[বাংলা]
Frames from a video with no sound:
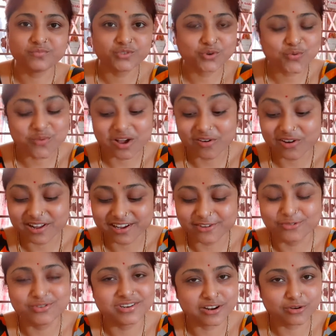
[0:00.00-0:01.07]
খুব ভালো লাগে
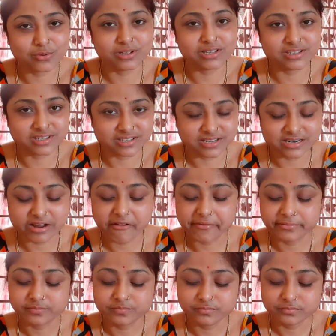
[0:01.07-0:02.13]
রুটি আলু ভাজা চা তাই না
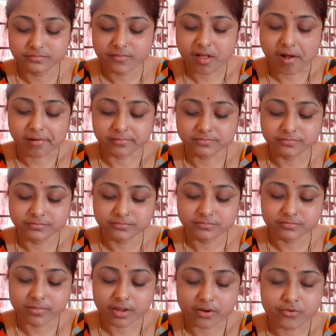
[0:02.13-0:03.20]

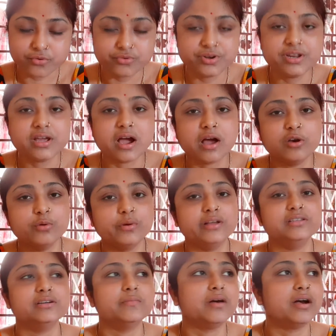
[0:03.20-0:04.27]
রুটি আলু
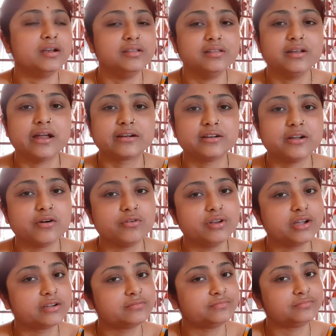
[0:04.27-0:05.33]
ভাজা বাঙালিদের একটা
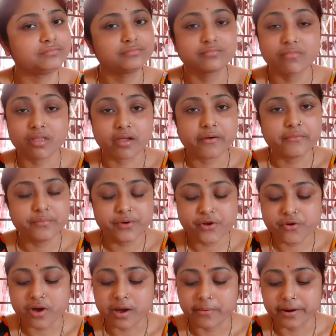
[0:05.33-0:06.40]
অনেক
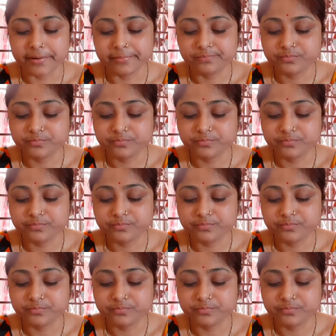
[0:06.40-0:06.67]
প্রিয় খাবার